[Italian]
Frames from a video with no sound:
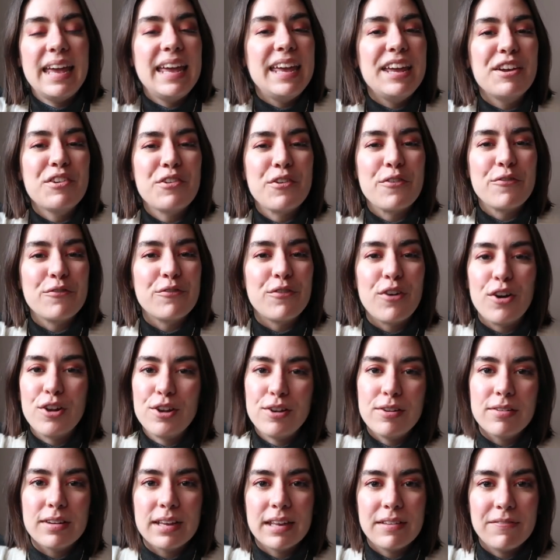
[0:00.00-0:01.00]
e io non
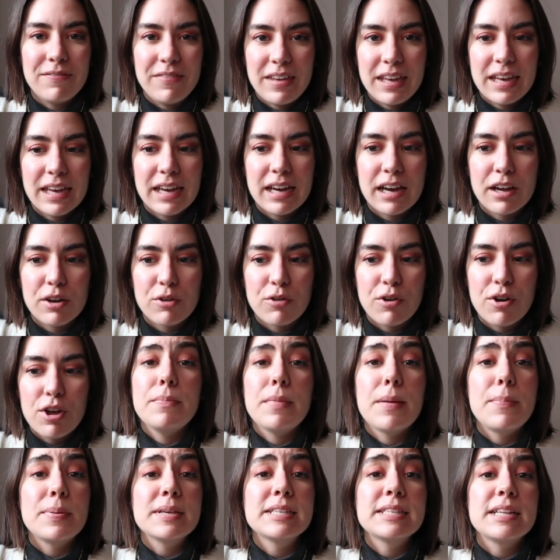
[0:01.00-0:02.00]
voglio che vincano.
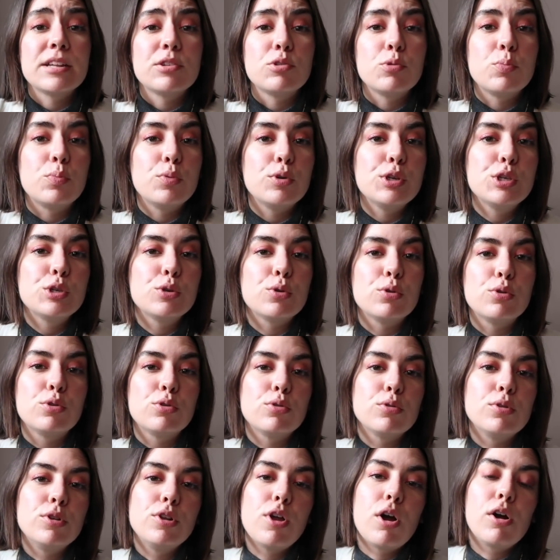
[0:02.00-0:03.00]
È passato poi
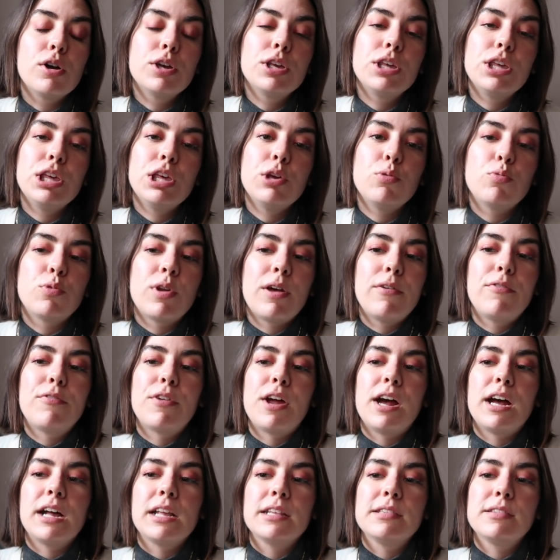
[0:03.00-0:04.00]
sotto gli occhi una
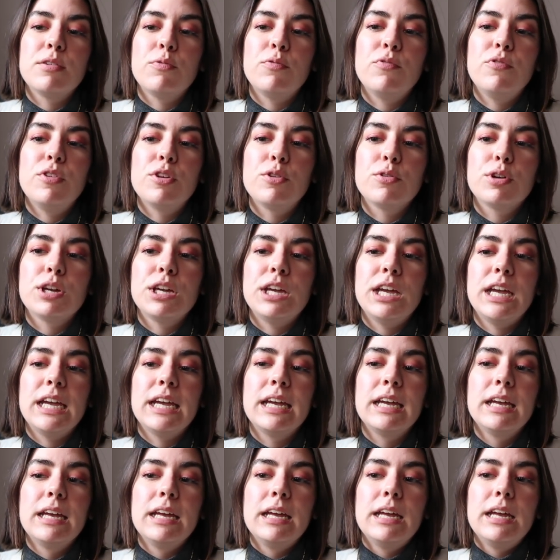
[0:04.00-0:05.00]
frase, ovvero
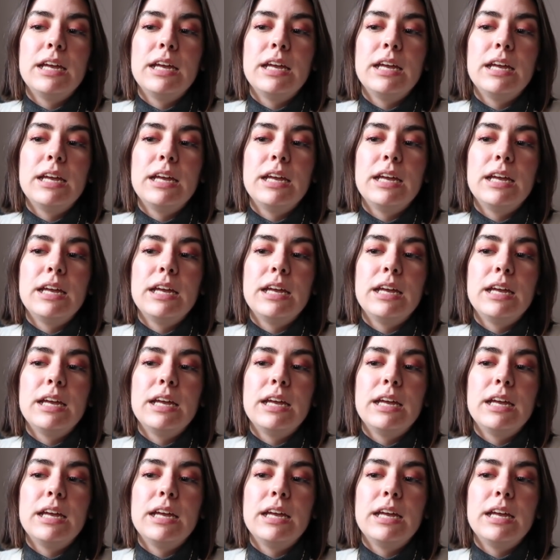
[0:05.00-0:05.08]
che